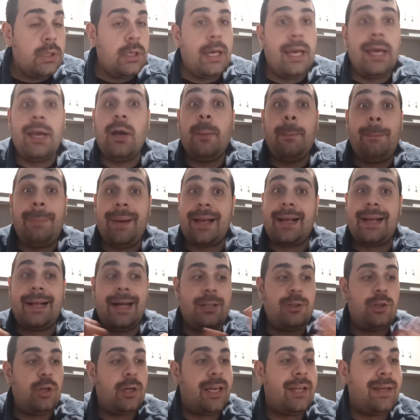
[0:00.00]
È un
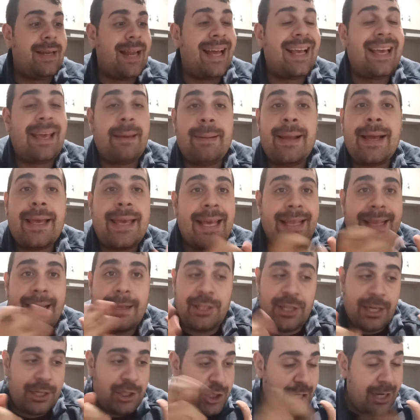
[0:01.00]
peccato che neanche, neanche
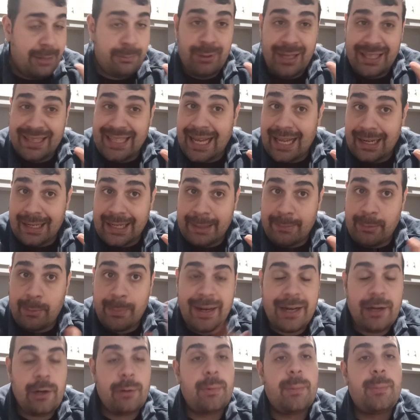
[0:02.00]
c'era pure ad Alcamo,
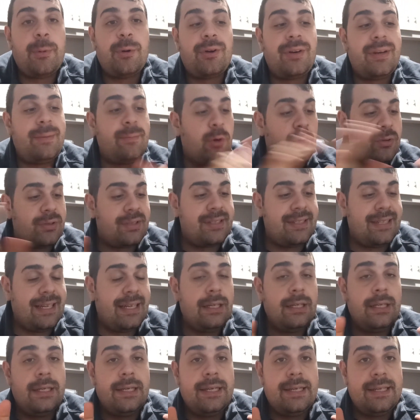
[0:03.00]
ma l'hanno proprio
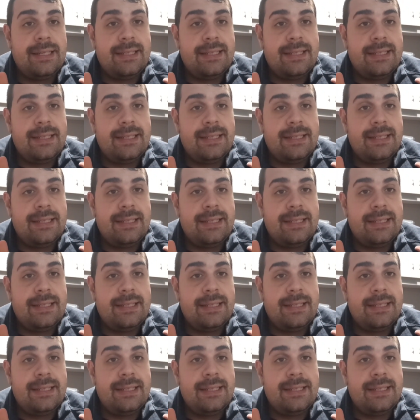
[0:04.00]
rimossa